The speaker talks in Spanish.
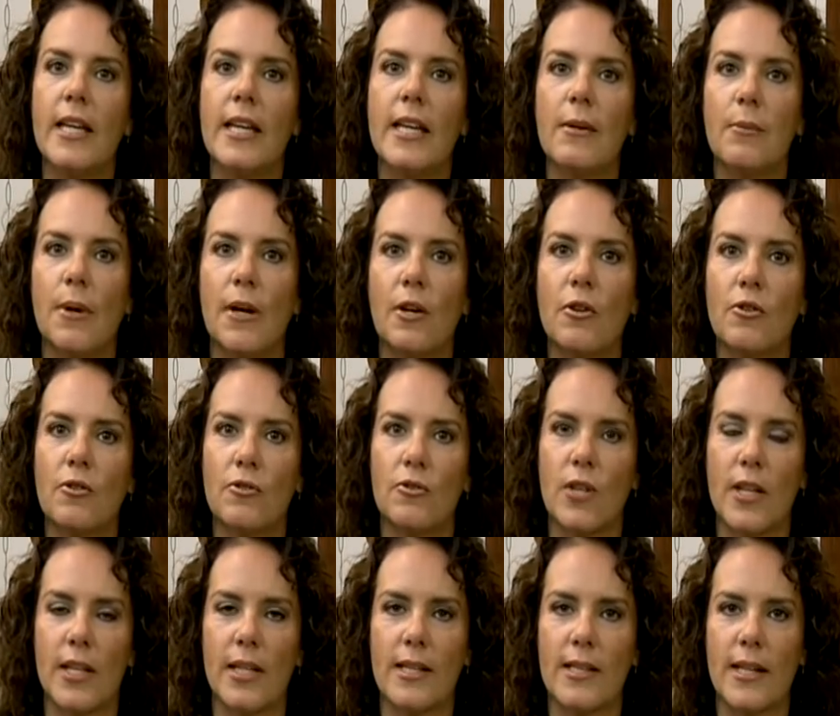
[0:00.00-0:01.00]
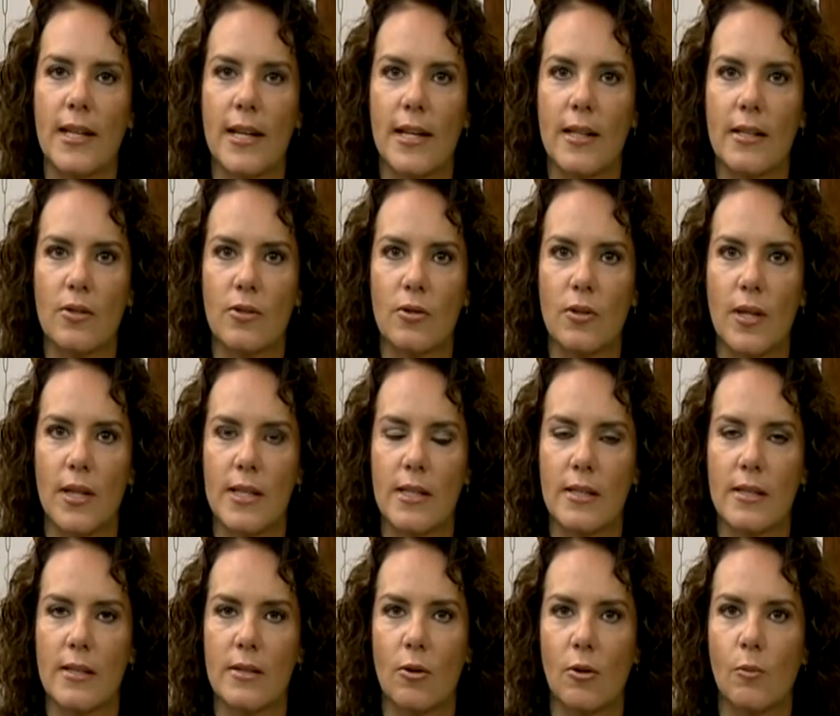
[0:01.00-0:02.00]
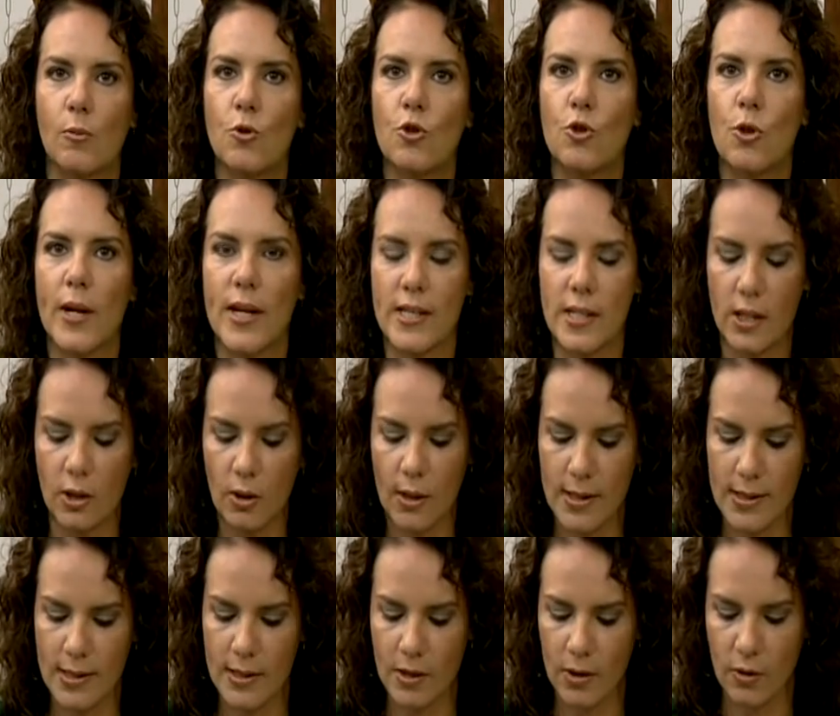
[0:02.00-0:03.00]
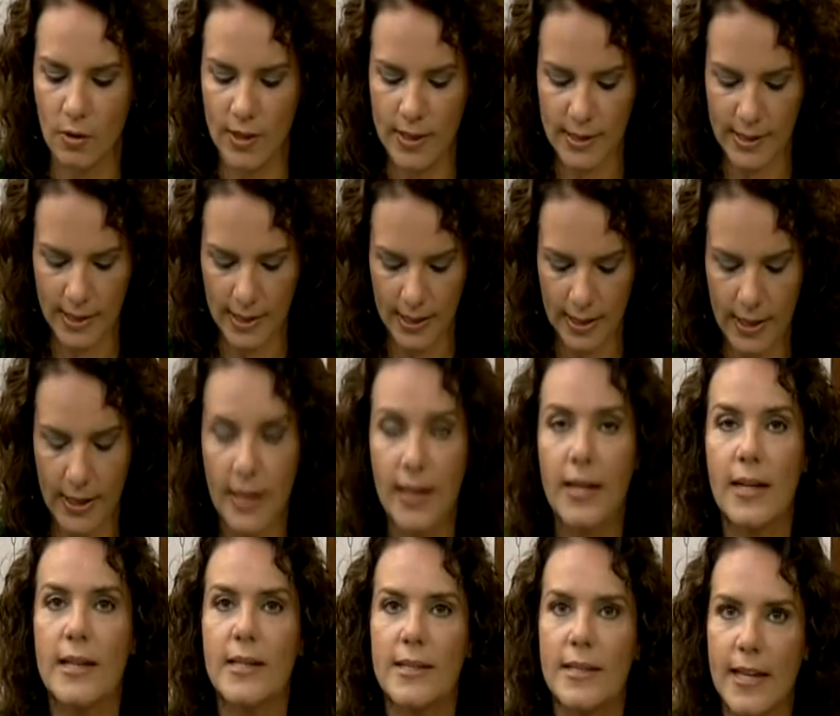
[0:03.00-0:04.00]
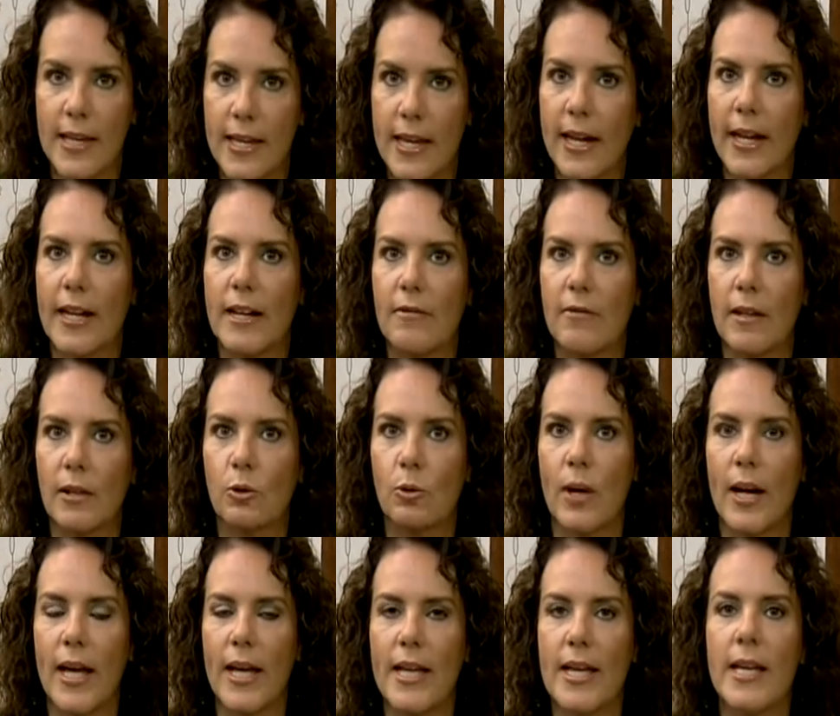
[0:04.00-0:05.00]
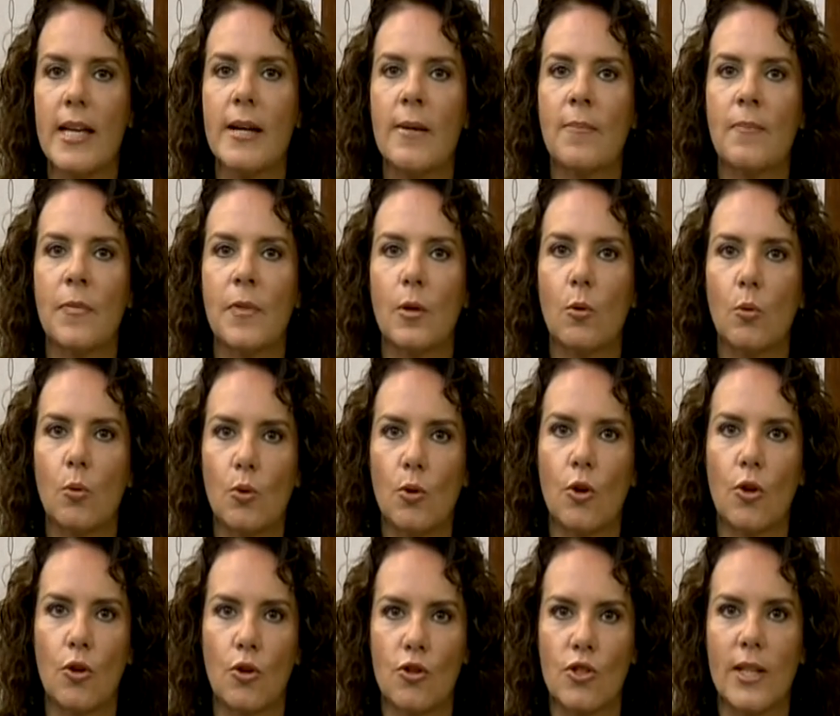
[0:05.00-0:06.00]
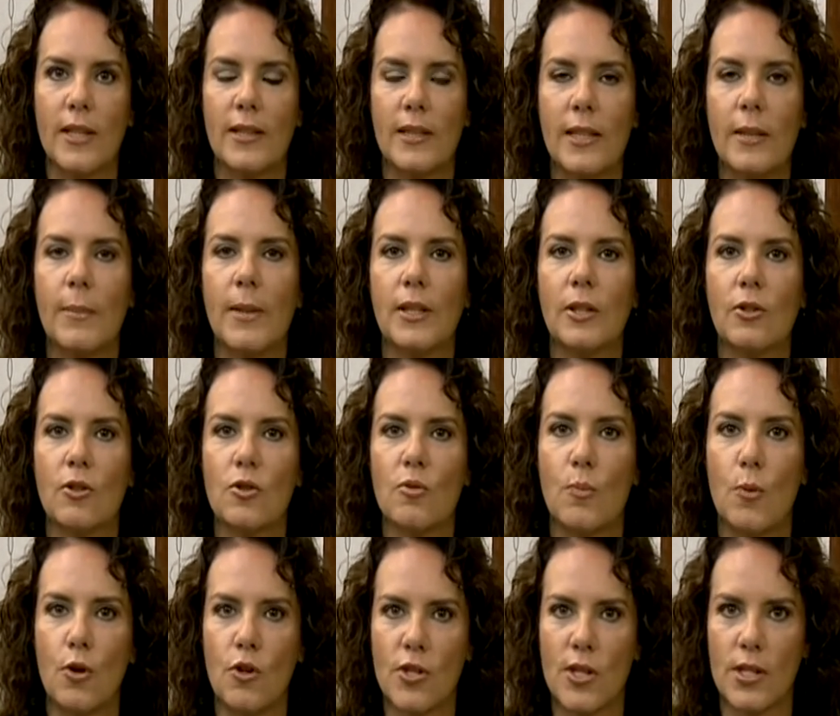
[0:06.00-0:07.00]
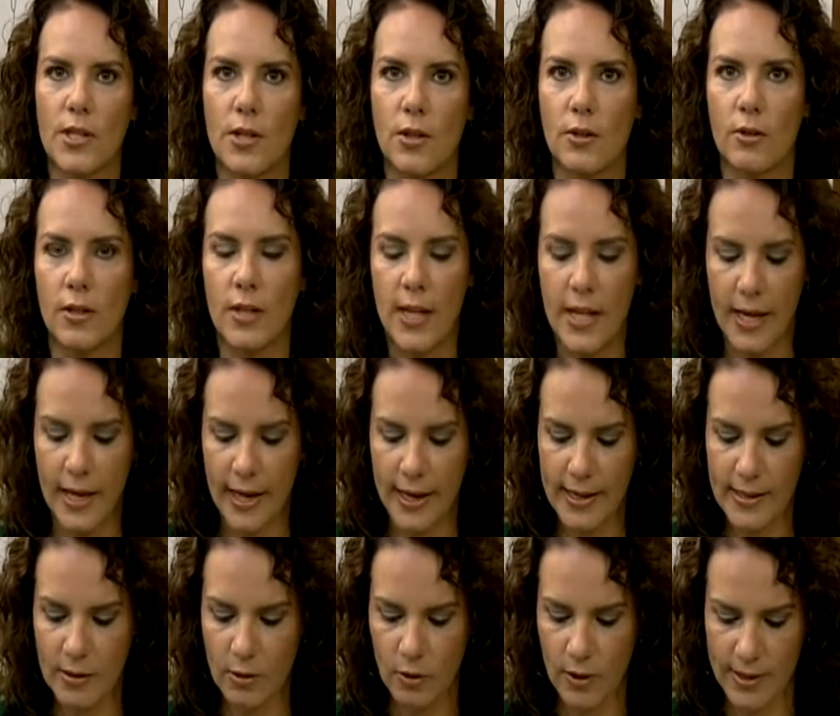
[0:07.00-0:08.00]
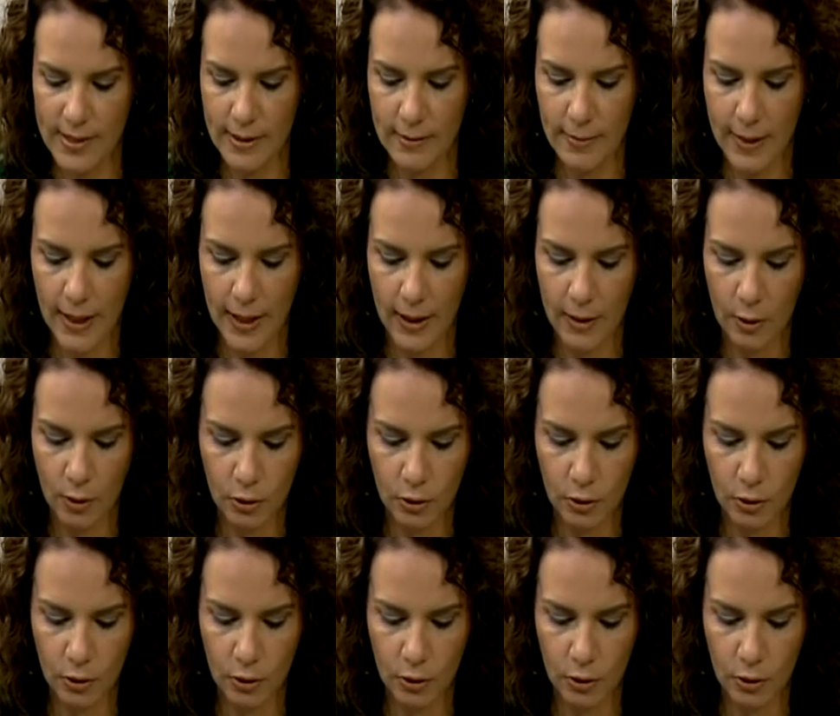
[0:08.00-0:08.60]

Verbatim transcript: y bueno, se dice que es con mucho éxito las sesiones que se llegan a efectuar ahí uno o dos centímetros por sesión es lo que se baja.